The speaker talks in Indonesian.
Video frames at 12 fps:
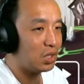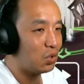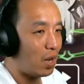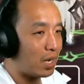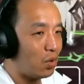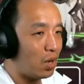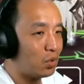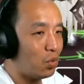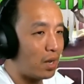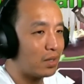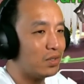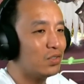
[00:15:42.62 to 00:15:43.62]
duar duar
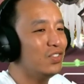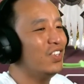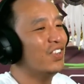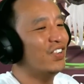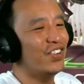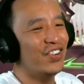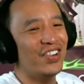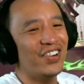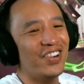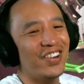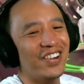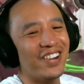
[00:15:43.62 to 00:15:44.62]
duar
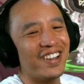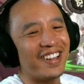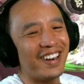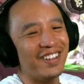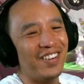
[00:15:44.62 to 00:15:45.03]
wow keren